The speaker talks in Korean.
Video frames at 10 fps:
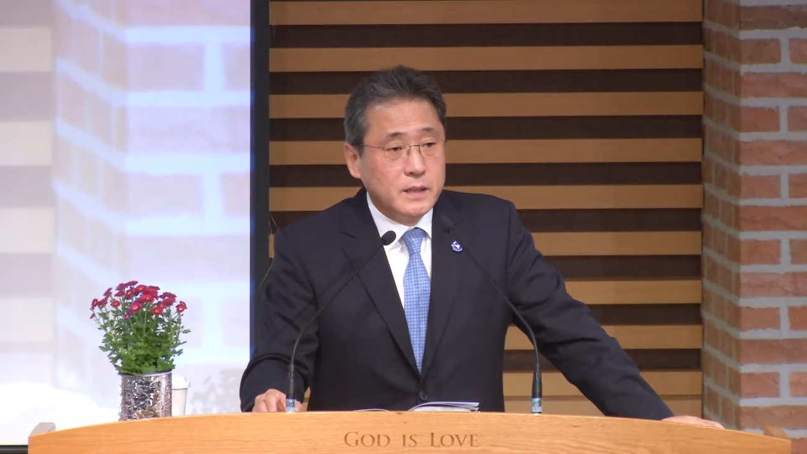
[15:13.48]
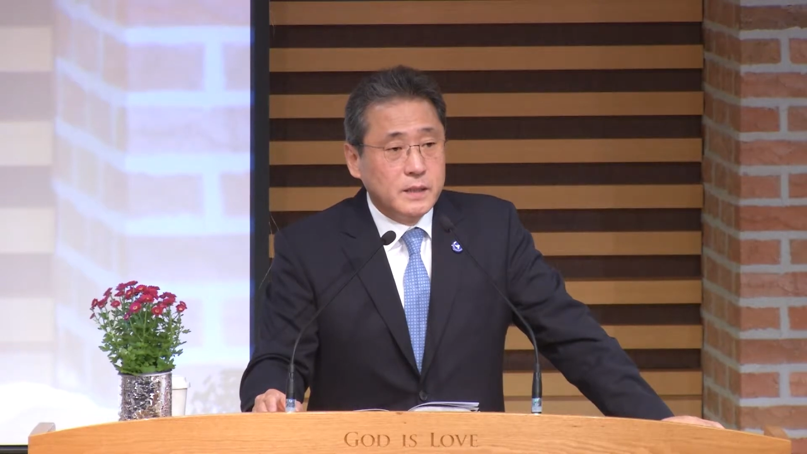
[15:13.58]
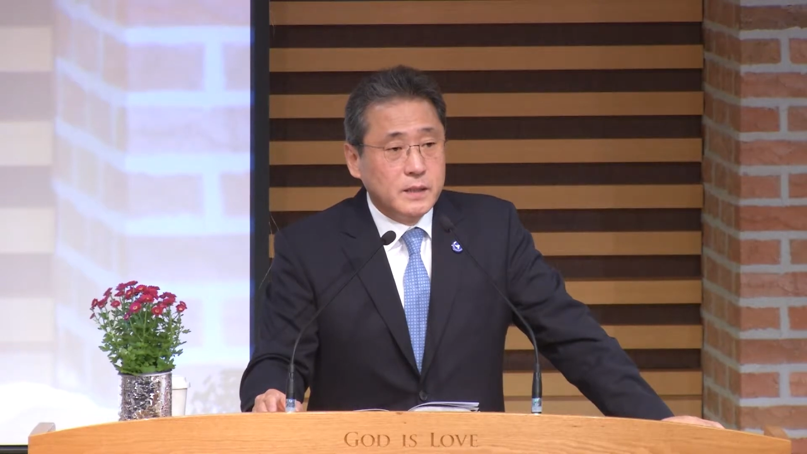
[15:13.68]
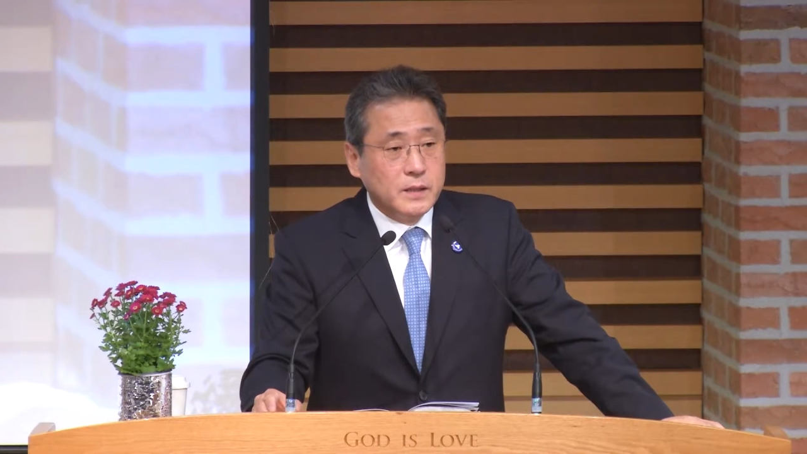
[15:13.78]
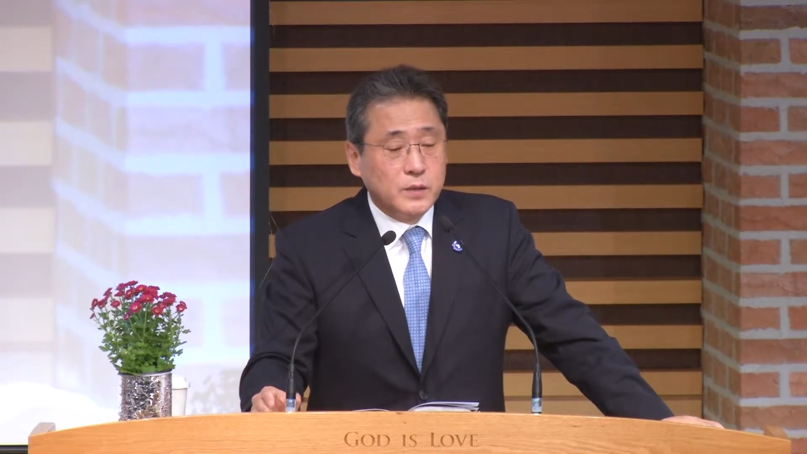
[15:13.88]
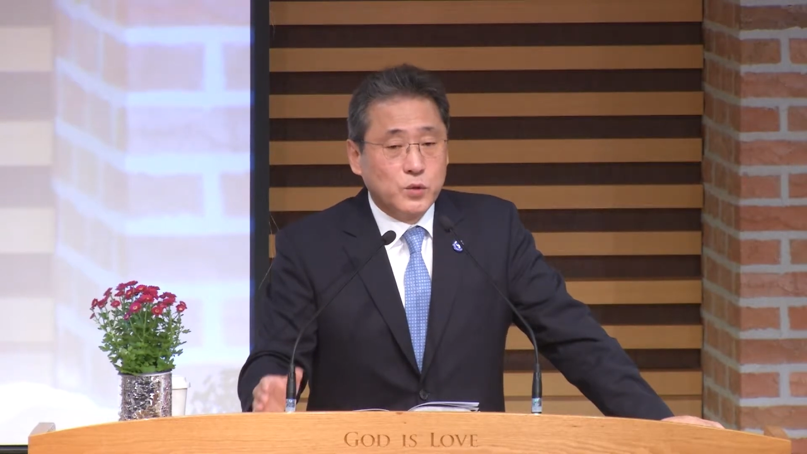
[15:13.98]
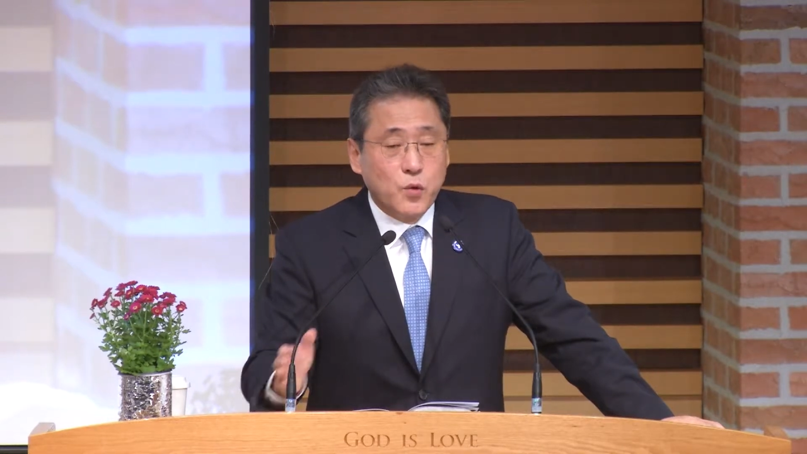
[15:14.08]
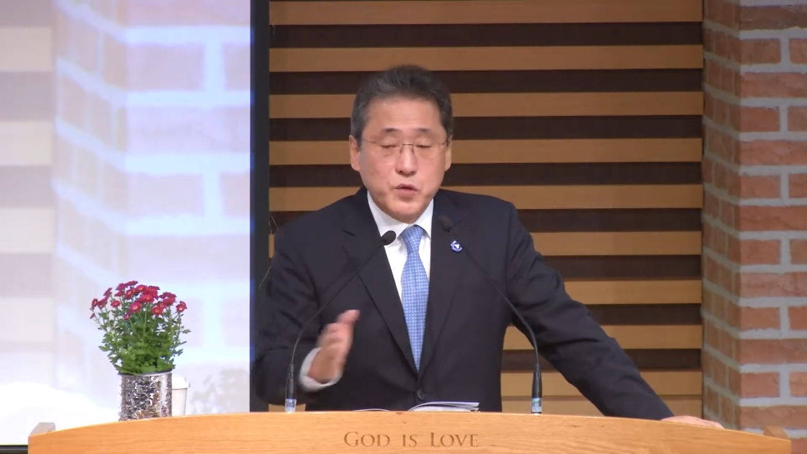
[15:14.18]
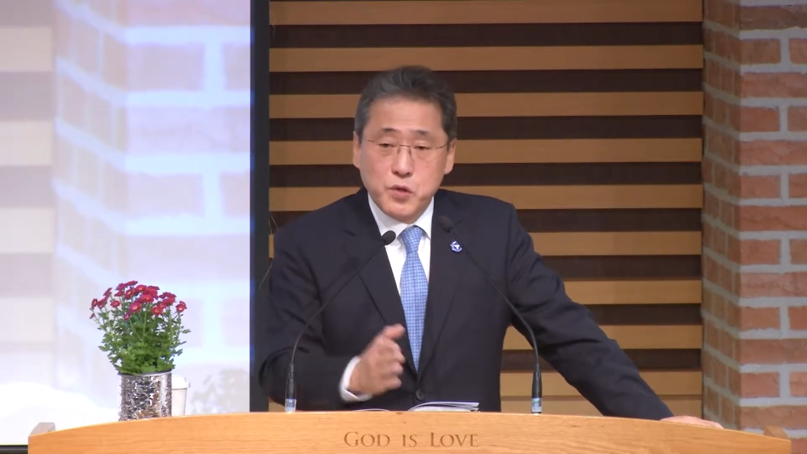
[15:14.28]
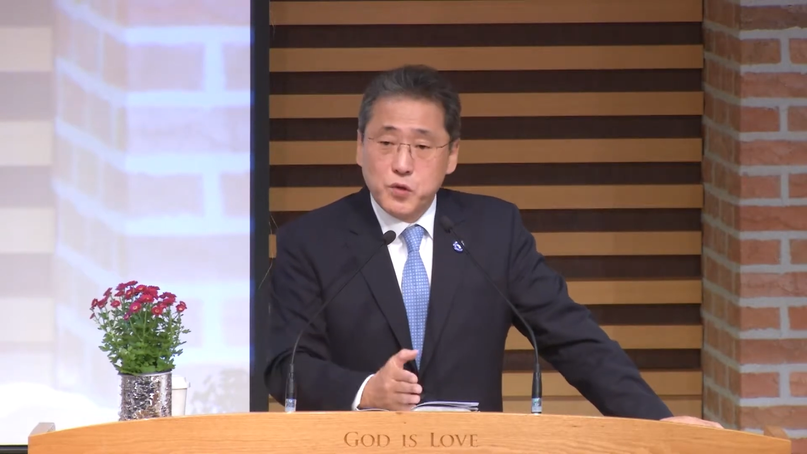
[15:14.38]
예,
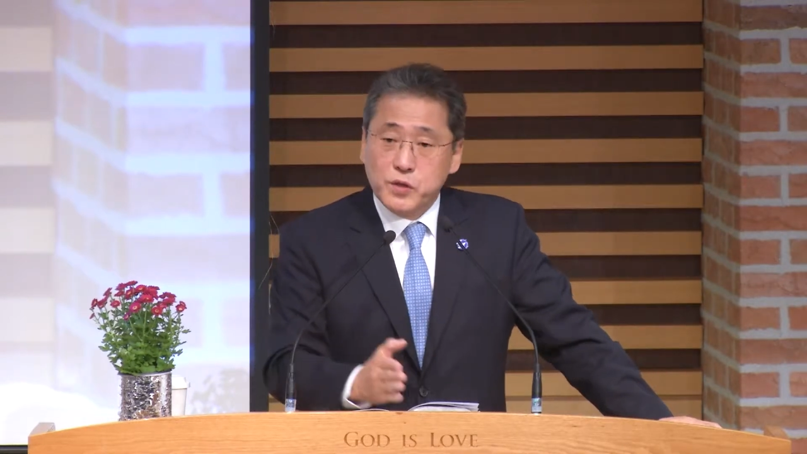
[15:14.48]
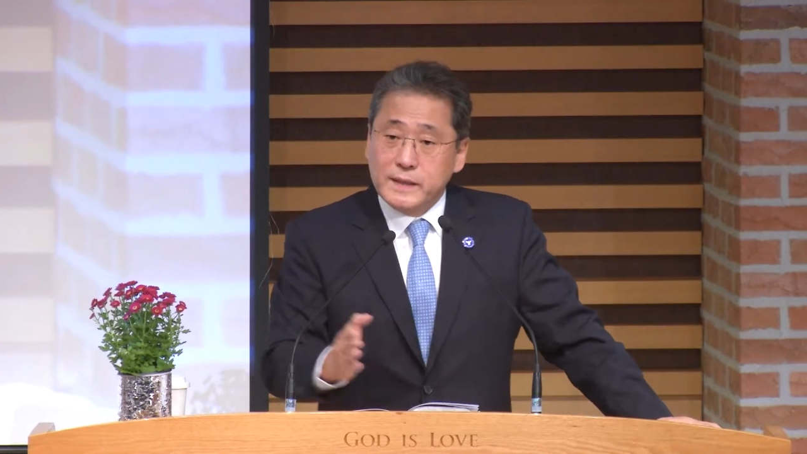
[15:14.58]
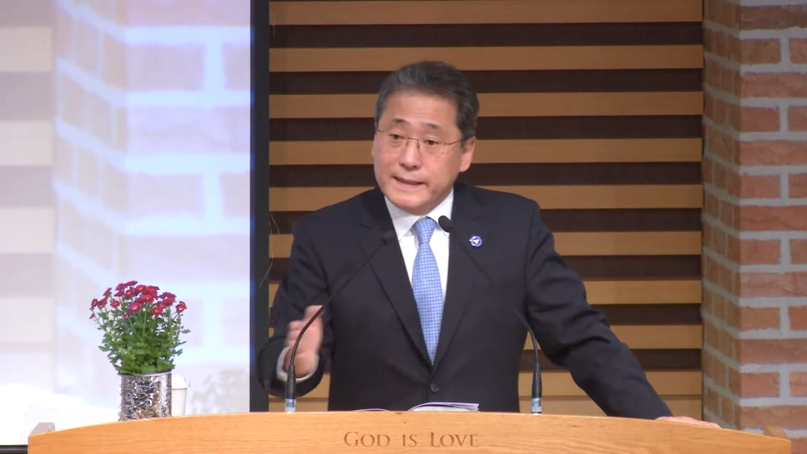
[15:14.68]
동서독